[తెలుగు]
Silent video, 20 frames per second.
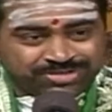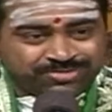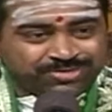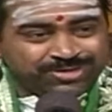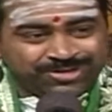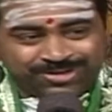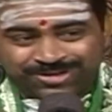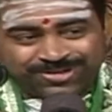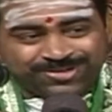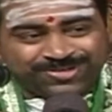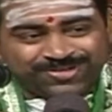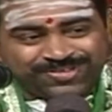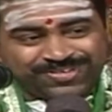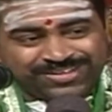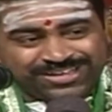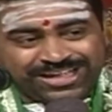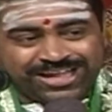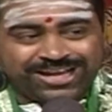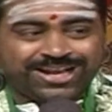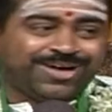ఈ జీవుల్లో
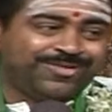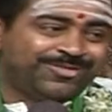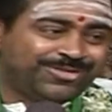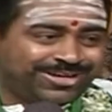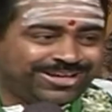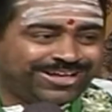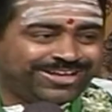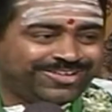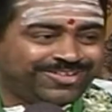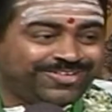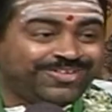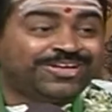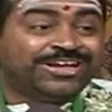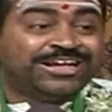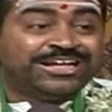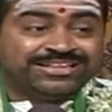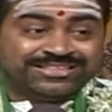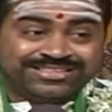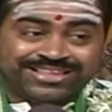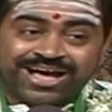ఎలా
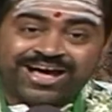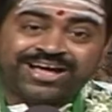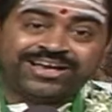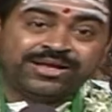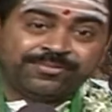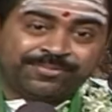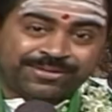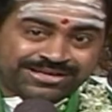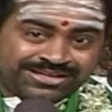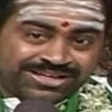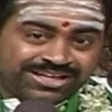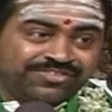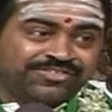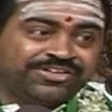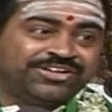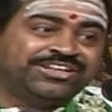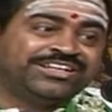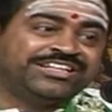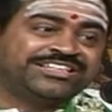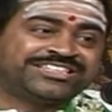ఉన్నాయో దాన్ని
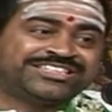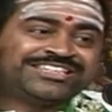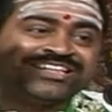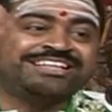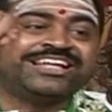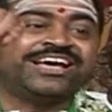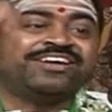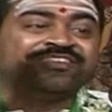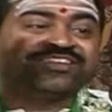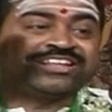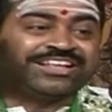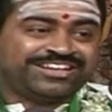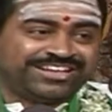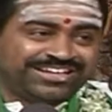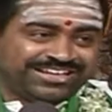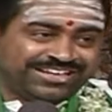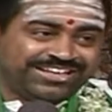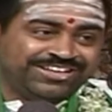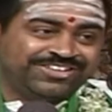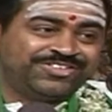బట్టి వీడు
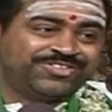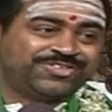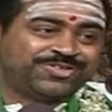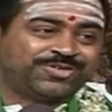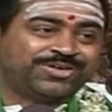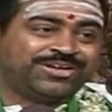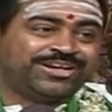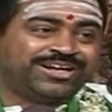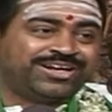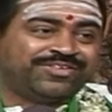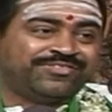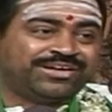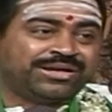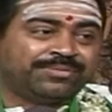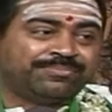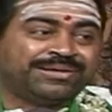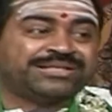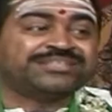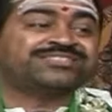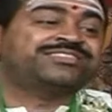ఇష్టదేవతను
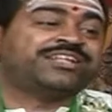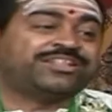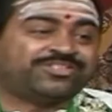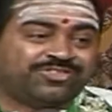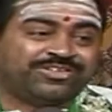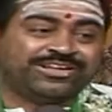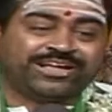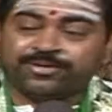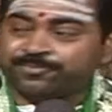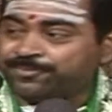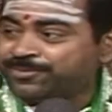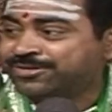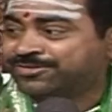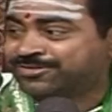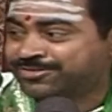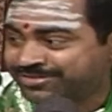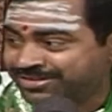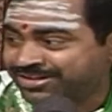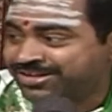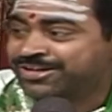నిర్ణయించుకునేటువంటి మనస్తత్వం
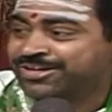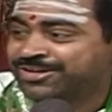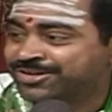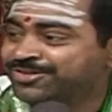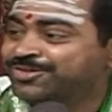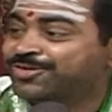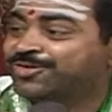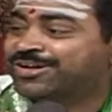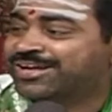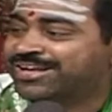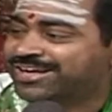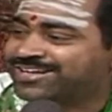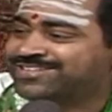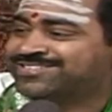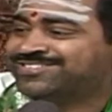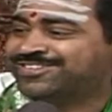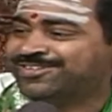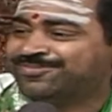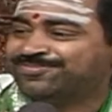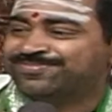ఏర్పడుతుంది ఇది ఒక
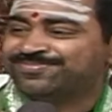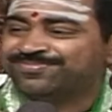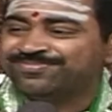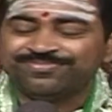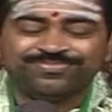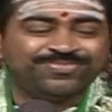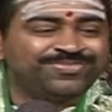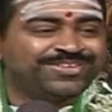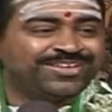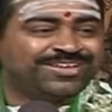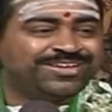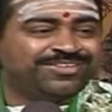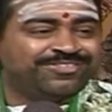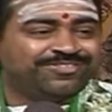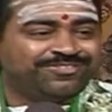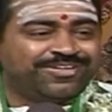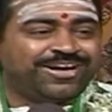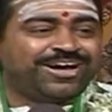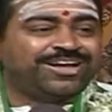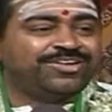రహస్యం
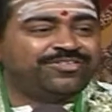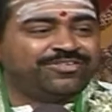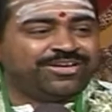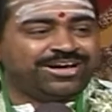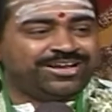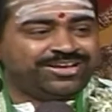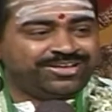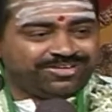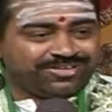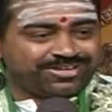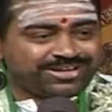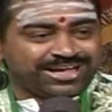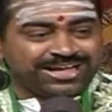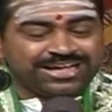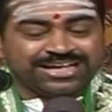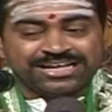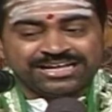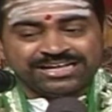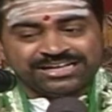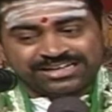వారి వారి
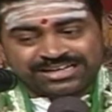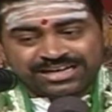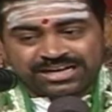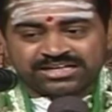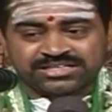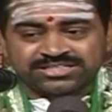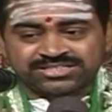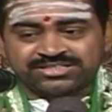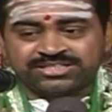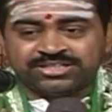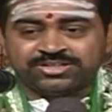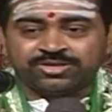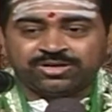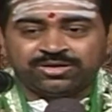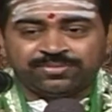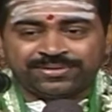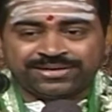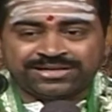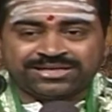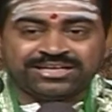యొక్క
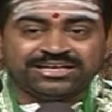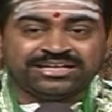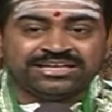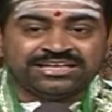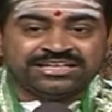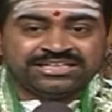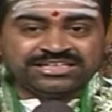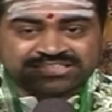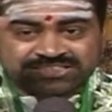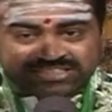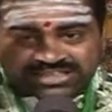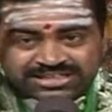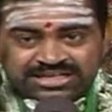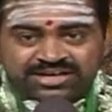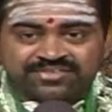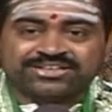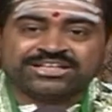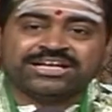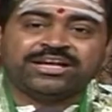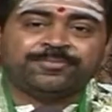గ్రహస్థితులు బట్టి
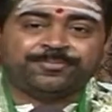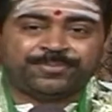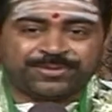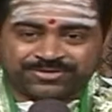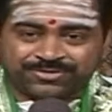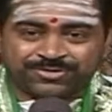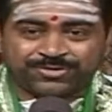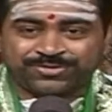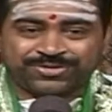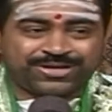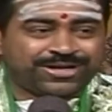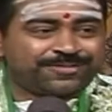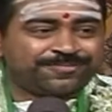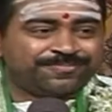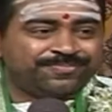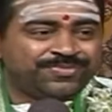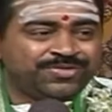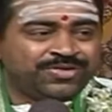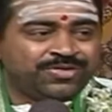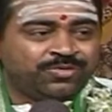ఇష్టదేవతను
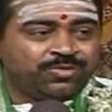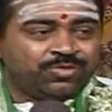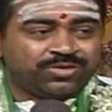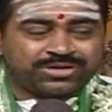ఏర్పరచుకుంటారు